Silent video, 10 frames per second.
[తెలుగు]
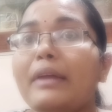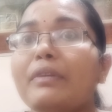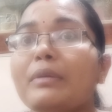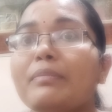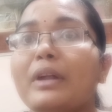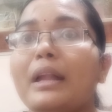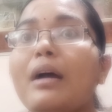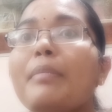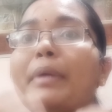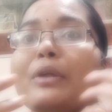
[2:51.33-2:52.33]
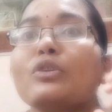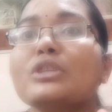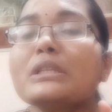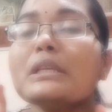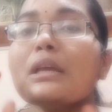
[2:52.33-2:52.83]
లేవడం వల్ల మనకు
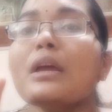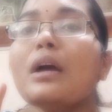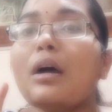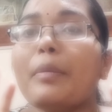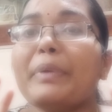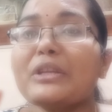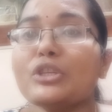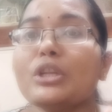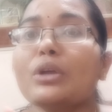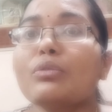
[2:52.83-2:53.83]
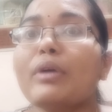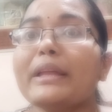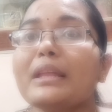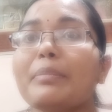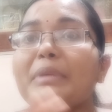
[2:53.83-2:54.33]
వచ్చేసి ప్రెషర్ ఎక్కువ
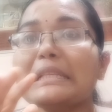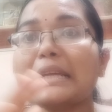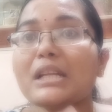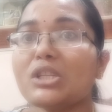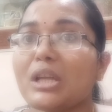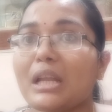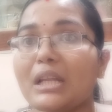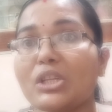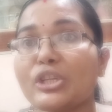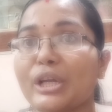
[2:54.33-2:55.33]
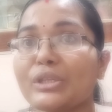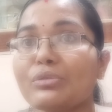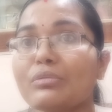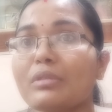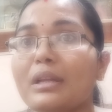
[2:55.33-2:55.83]
అయితే మిస్కరేజ్ అయ్యడానికి
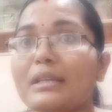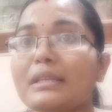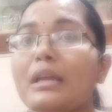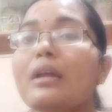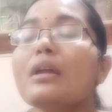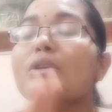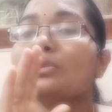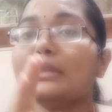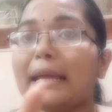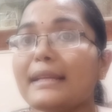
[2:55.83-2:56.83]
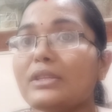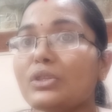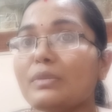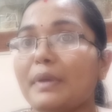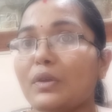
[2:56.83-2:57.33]
ఛాన్సెస్ ఉందనేసి సో
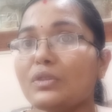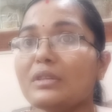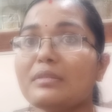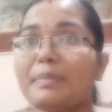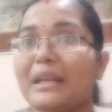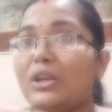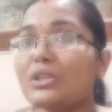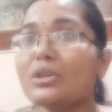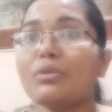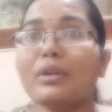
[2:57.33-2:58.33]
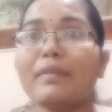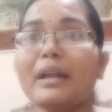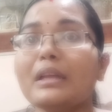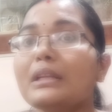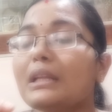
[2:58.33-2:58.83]
దయచేసి మీరు వచ్చేసి బెడ్ రెస్ట్లో ఉండే
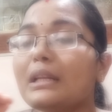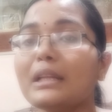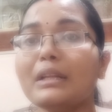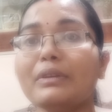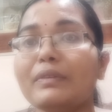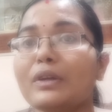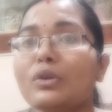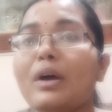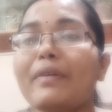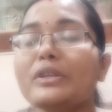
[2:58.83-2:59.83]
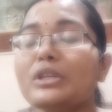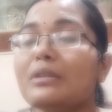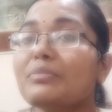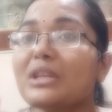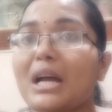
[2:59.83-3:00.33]
వాళ్ళకి టిల్ డెలివరీ వరకు అవాయిడ్
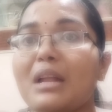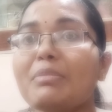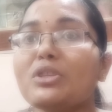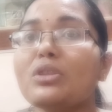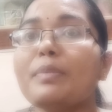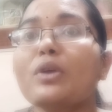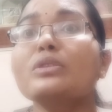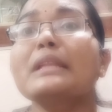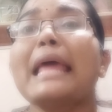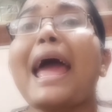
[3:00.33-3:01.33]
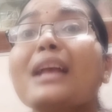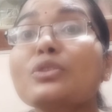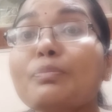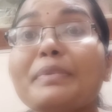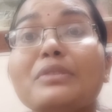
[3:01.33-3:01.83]
చేయడం చాలా మంచిది బికాజ్
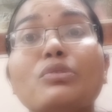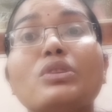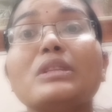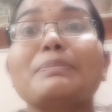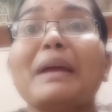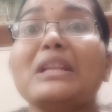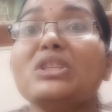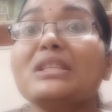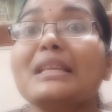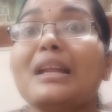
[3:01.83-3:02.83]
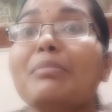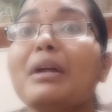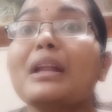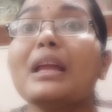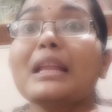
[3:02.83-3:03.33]
ల్యాక్స్ రూపీస్ వచ్చి స్పెండ్
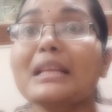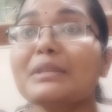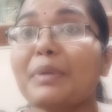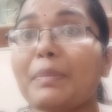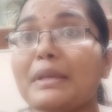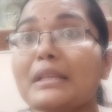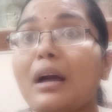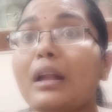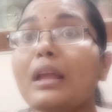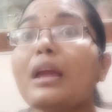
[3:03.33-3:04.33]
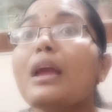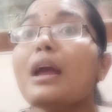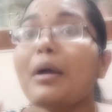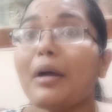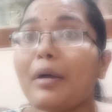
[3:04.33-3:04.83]
చేస్తారనమాట ఇన్ కేస్ బేబీస్ కానీ
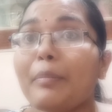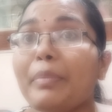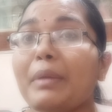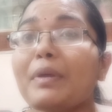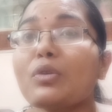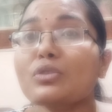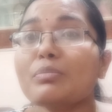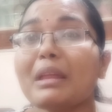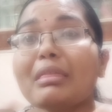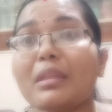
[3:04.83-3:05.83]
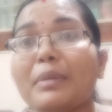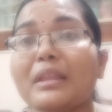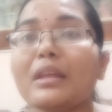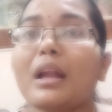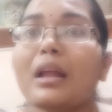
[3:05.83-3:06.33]
బేబీ కోసం
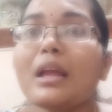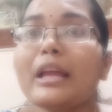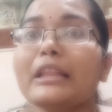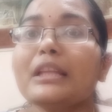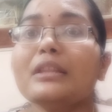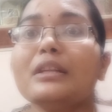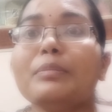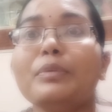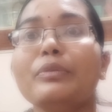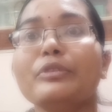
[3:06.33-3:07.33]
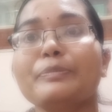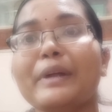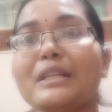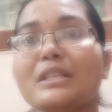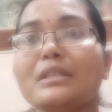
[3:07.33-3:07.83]
ఎంతమంది ఎంతంత డబ్బులు
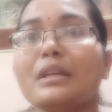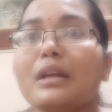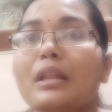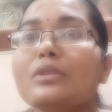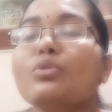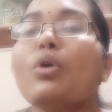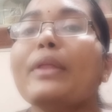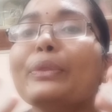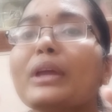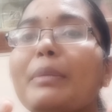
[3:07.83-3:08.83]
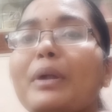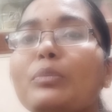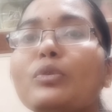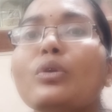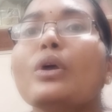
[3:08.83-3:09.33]
స్పెండ్ చేస్తారు కదా సో అందుకే
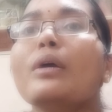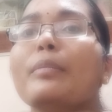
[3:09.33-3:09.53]
మనము